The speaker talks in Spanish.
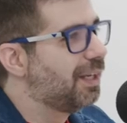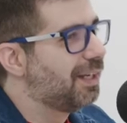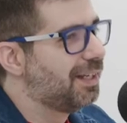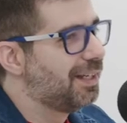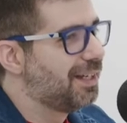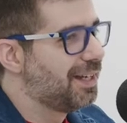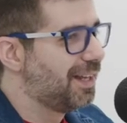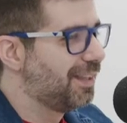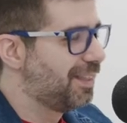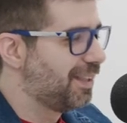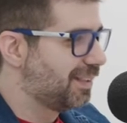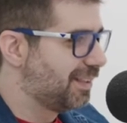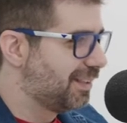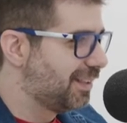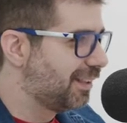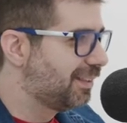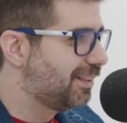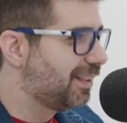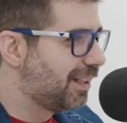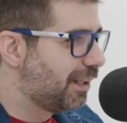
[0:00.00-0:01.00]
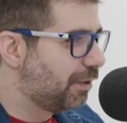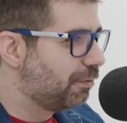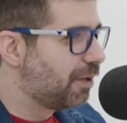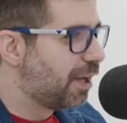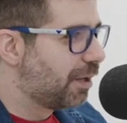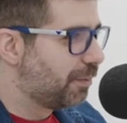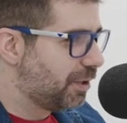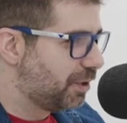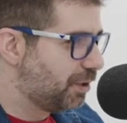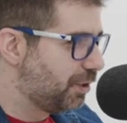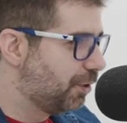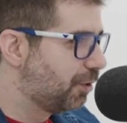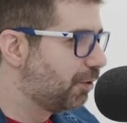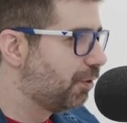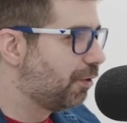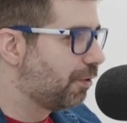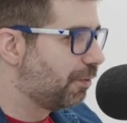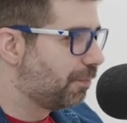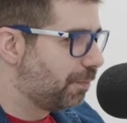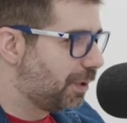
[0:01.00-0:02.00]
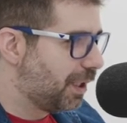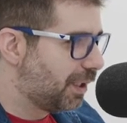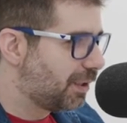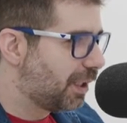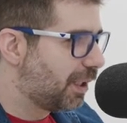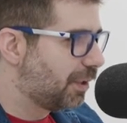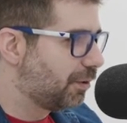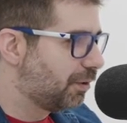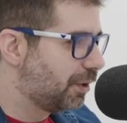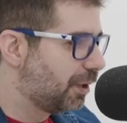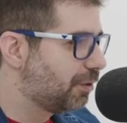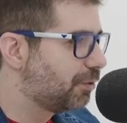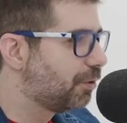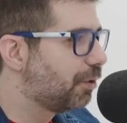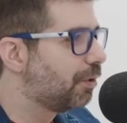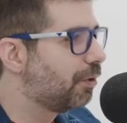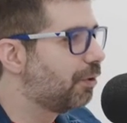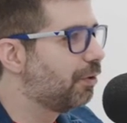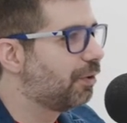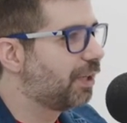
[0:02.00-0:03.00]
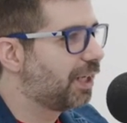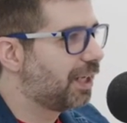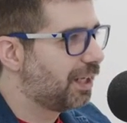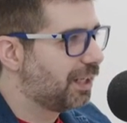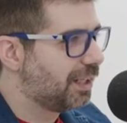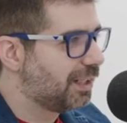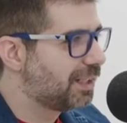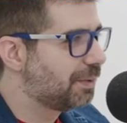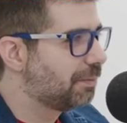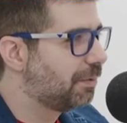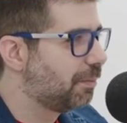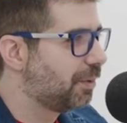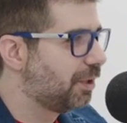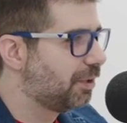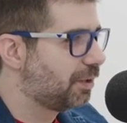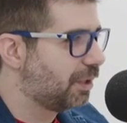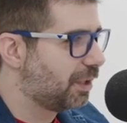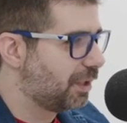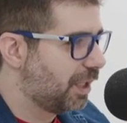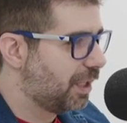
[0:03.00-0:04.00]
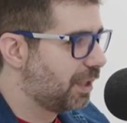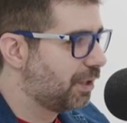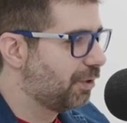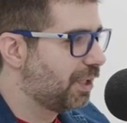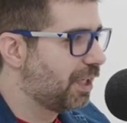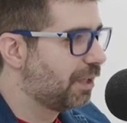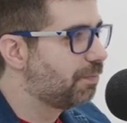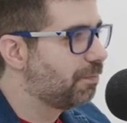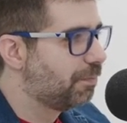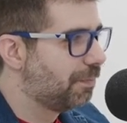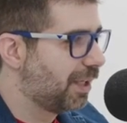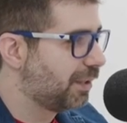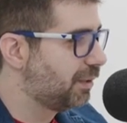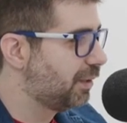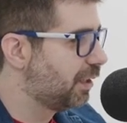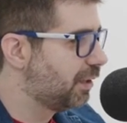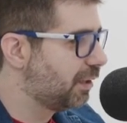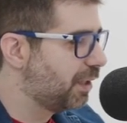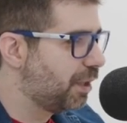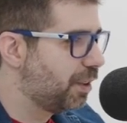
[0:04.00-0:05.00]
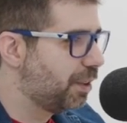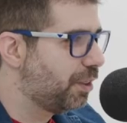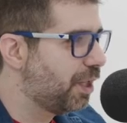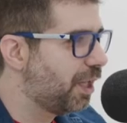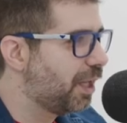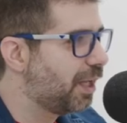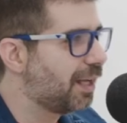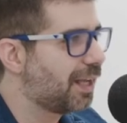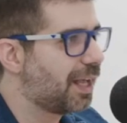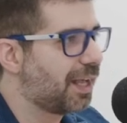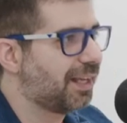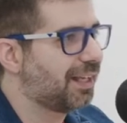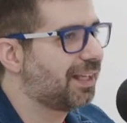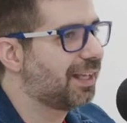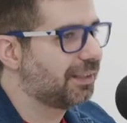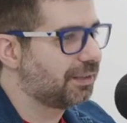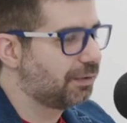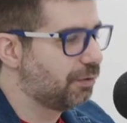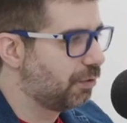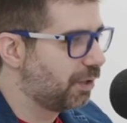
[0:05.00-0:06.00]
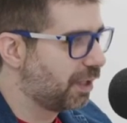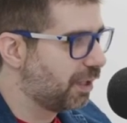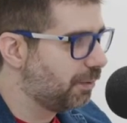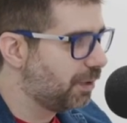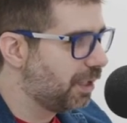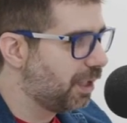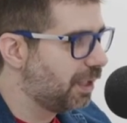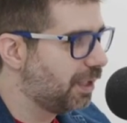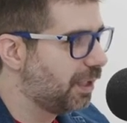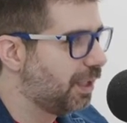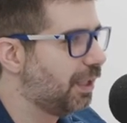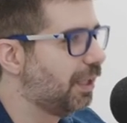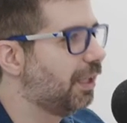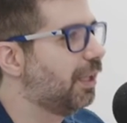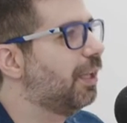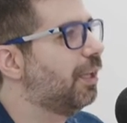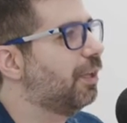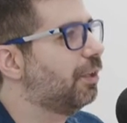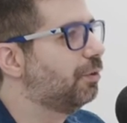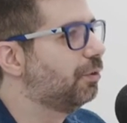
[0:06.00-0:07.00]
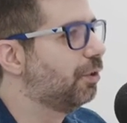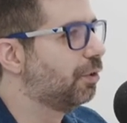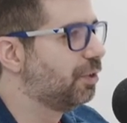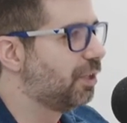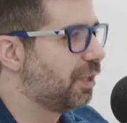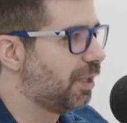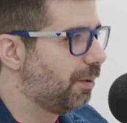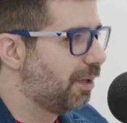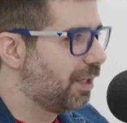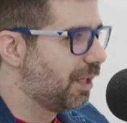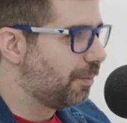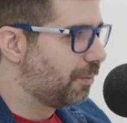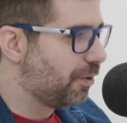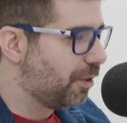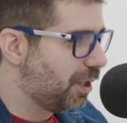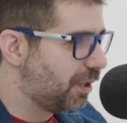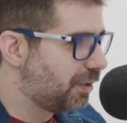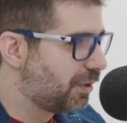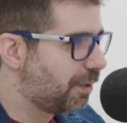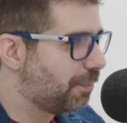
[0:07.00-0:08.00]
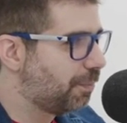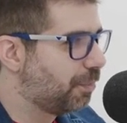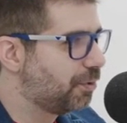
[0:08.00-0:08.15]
necesitas tener una visión completa ¿no? de todo lo que hay en ese momento. A día de hoy es más tendencia, qué es lo que viene, dónde deberíamos de estar